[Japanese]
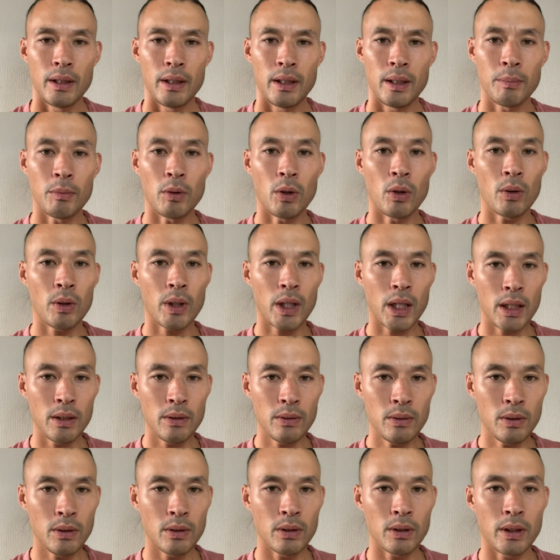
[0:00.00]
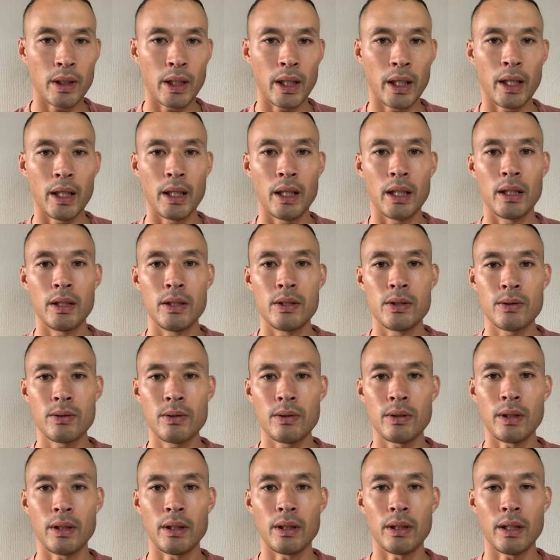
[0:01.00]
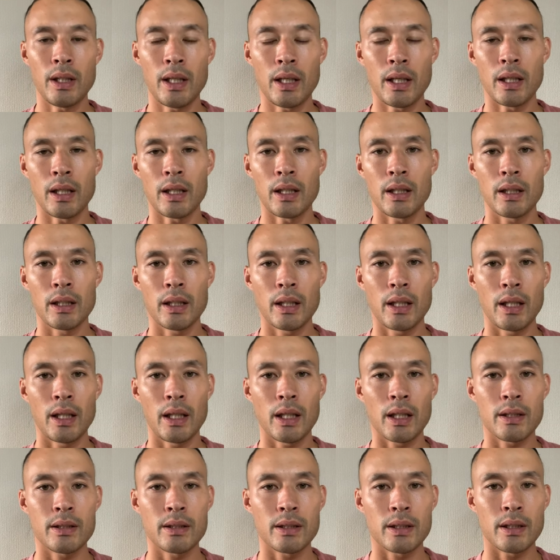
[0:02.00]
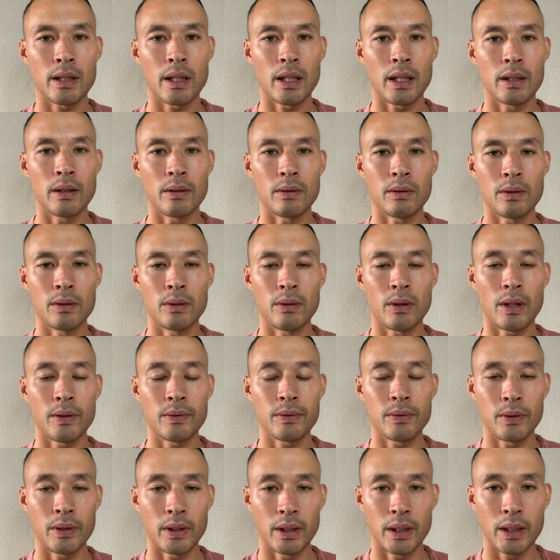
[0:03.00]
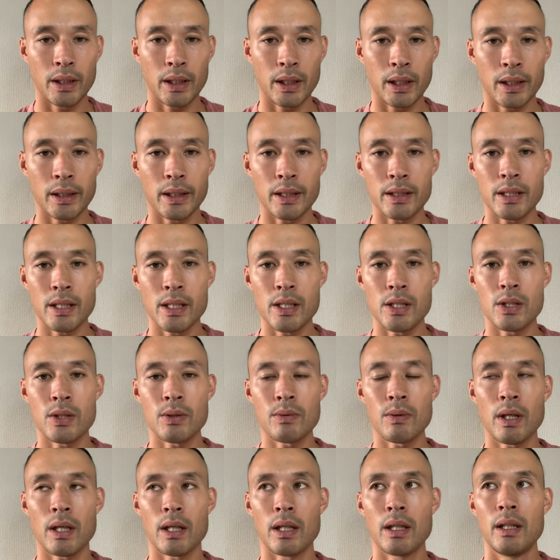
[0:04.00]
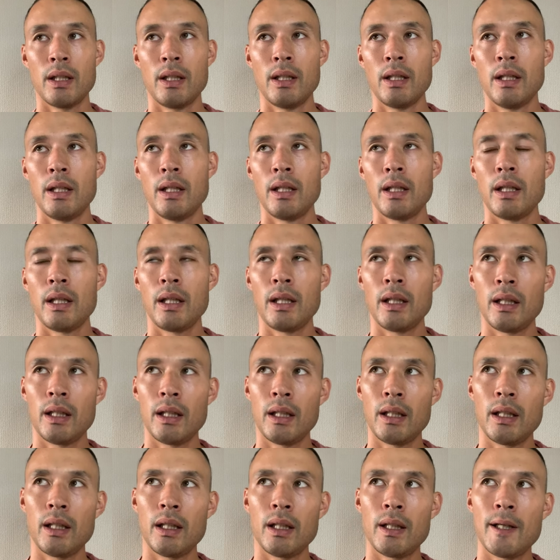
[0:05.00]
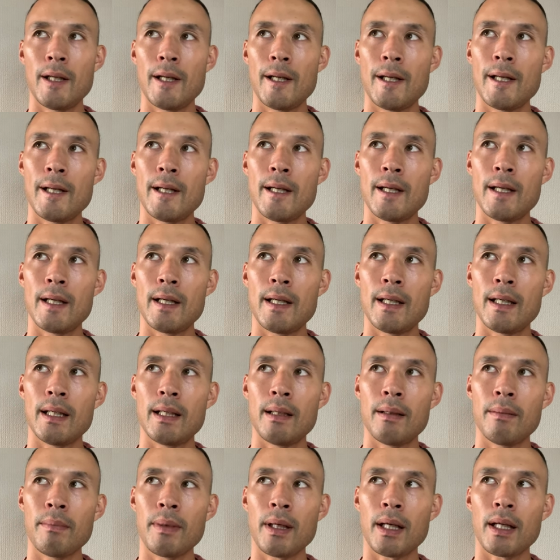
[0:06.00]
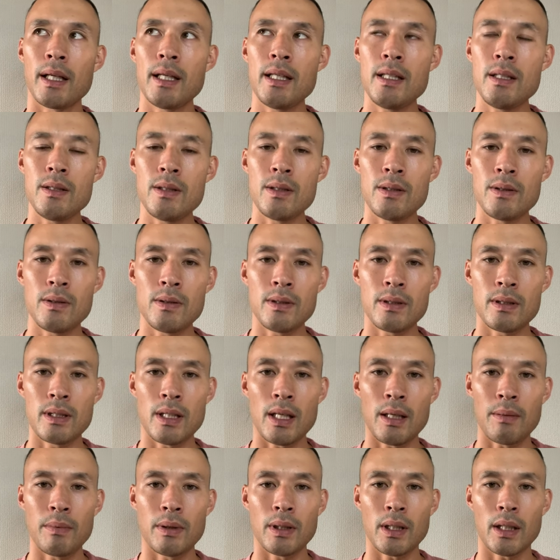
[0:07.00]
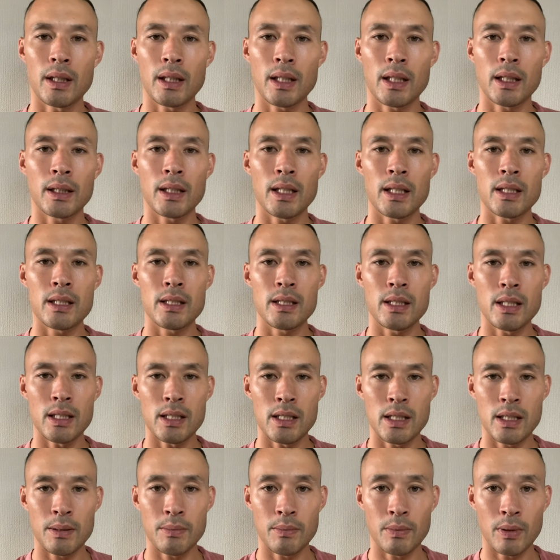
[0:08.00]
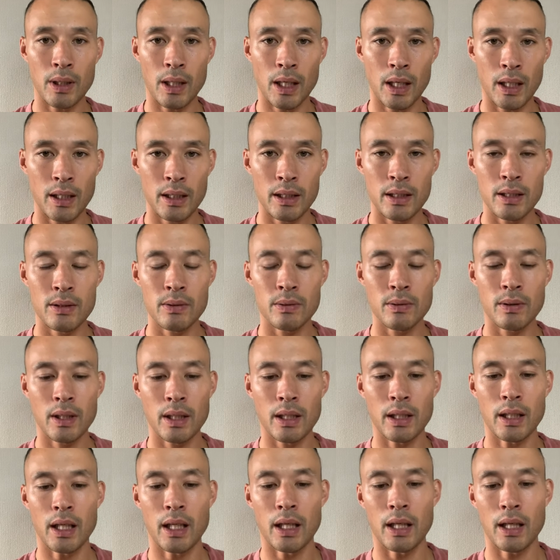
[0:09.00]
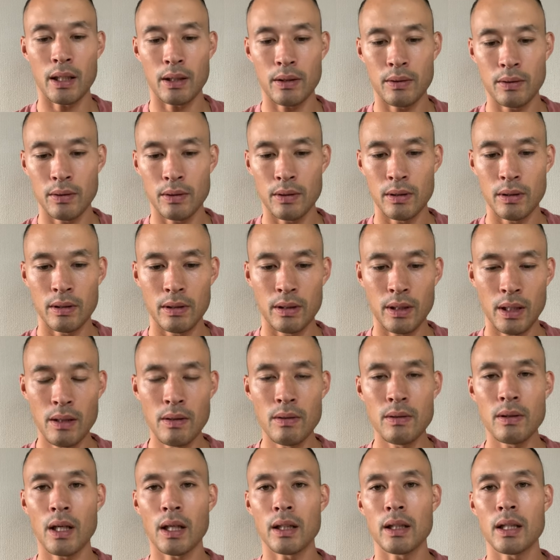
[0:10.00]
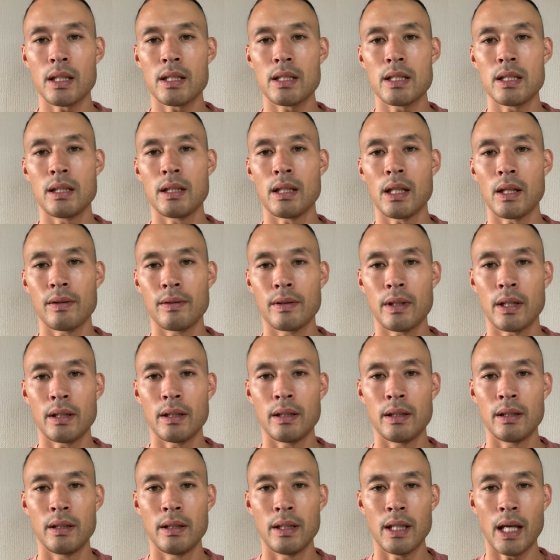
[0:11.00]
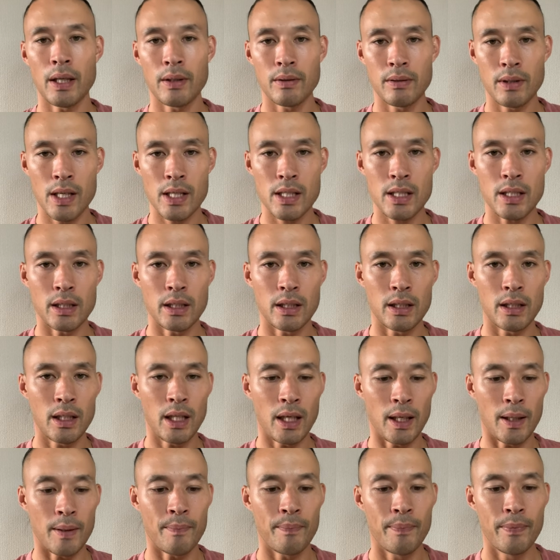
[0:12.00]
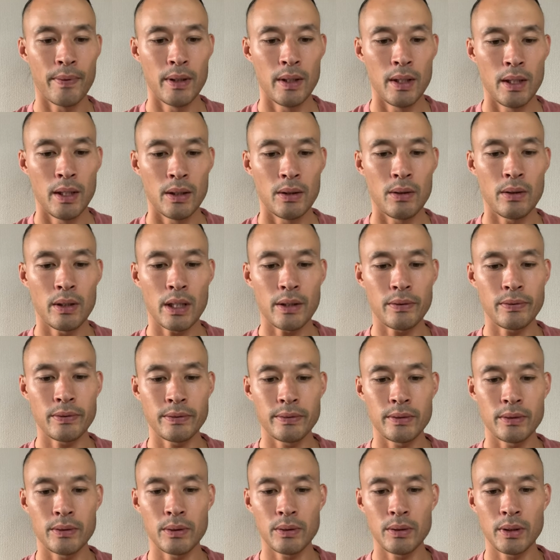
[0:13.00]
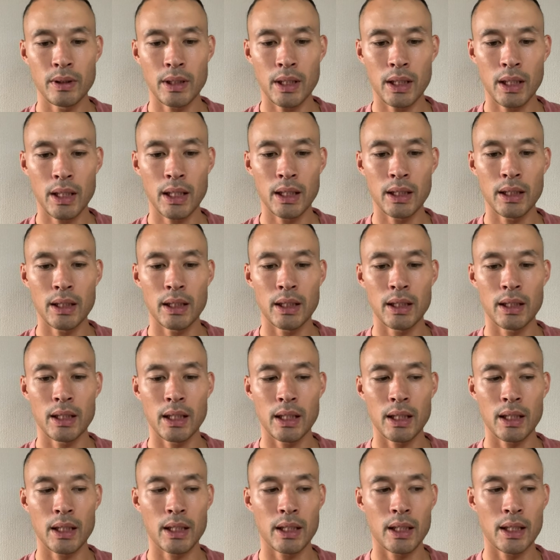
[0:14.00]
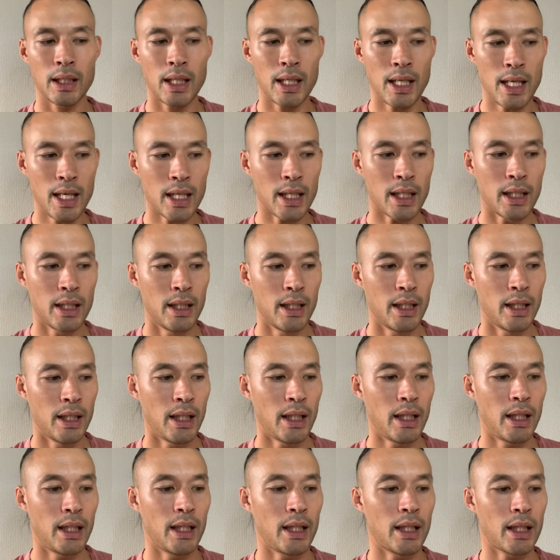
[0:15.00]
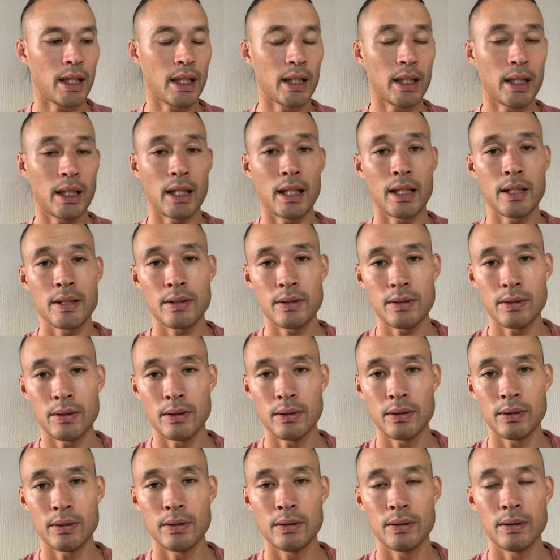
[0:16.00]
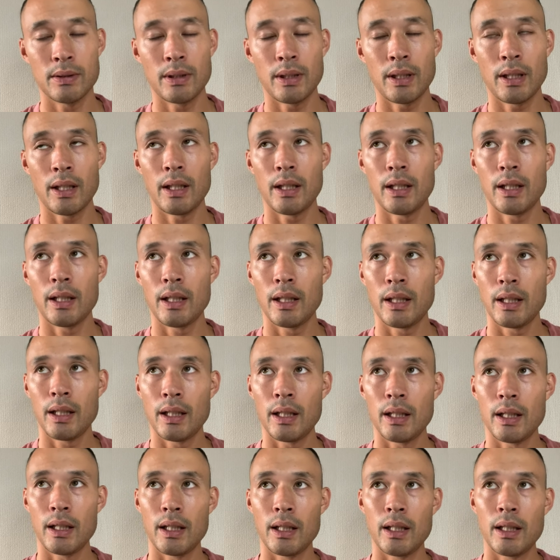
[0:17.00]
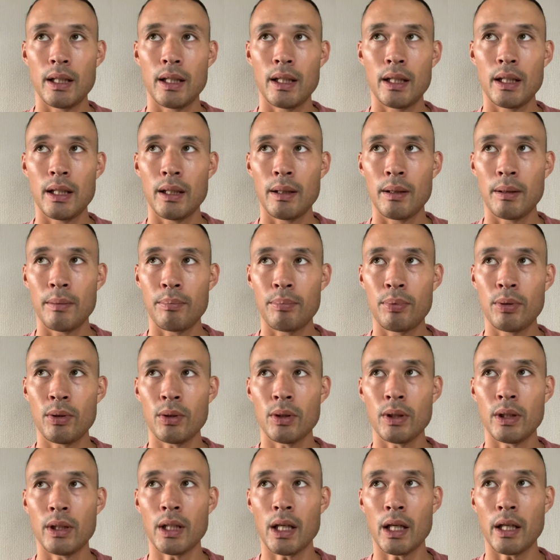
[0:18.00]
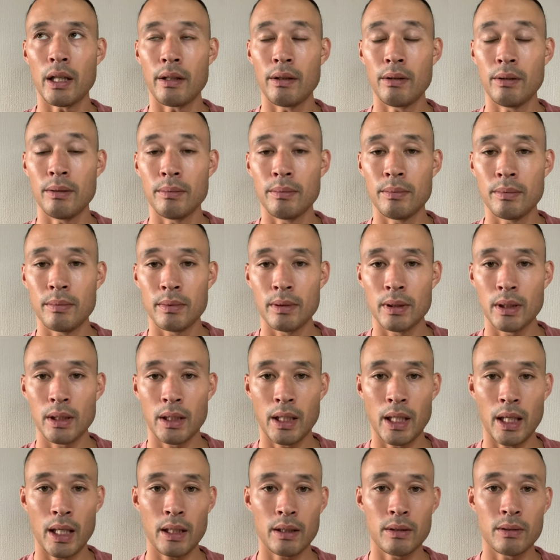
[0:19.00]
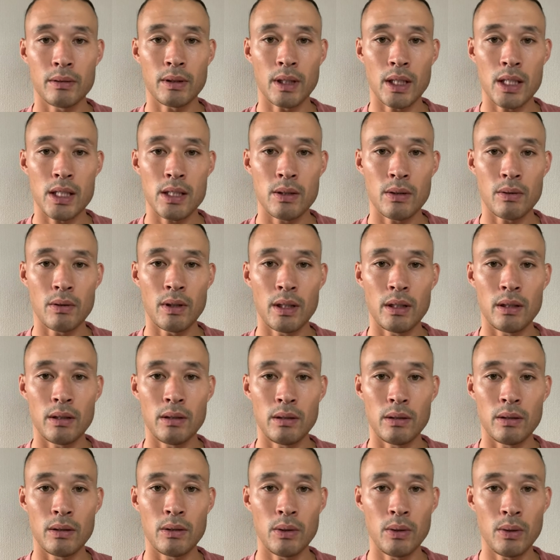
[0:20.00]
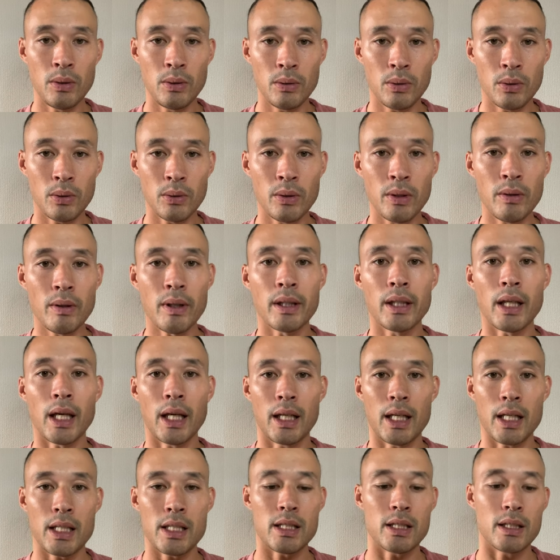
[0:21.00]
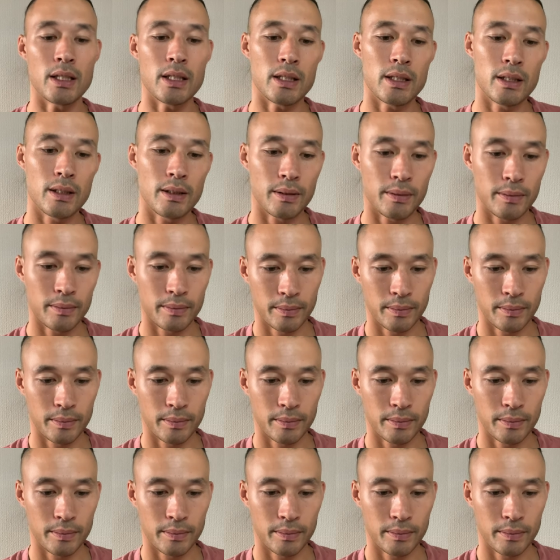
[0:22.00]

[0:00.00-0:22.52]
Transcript: でも他の、えー、順位で契約、あの、ドラフトに引っかかった選手は、えー、まあ練習生みたいな形でチームに入ってそこから契約っていう形になるな、なるらしいんで、ドラフトにかかったから、えー、必ず、えー、プロになれる、契約を勝ち取れるということではないらしいです。